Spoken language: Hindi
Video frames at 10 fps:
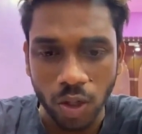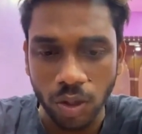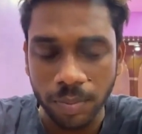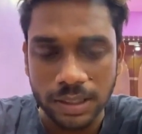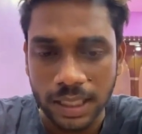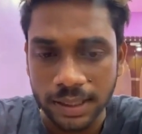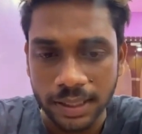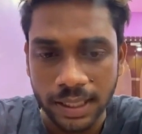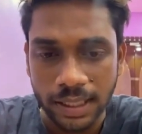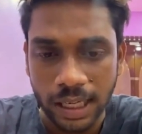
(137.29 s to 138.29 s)
क्योंकि मैं ज़्यादा
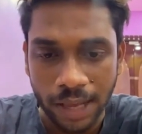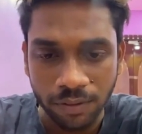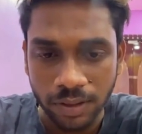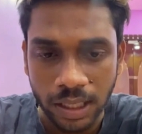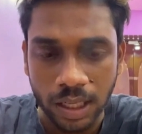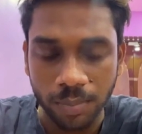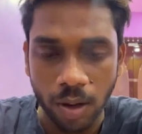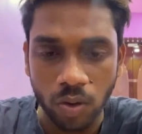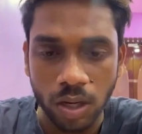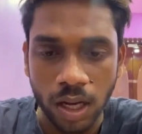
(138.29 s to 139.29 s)
देर के लिए लाइव नहीं कर
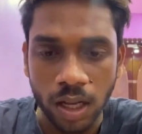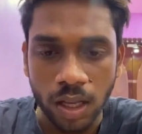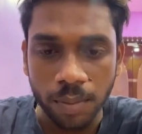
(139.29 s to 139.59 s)
पाऊँगा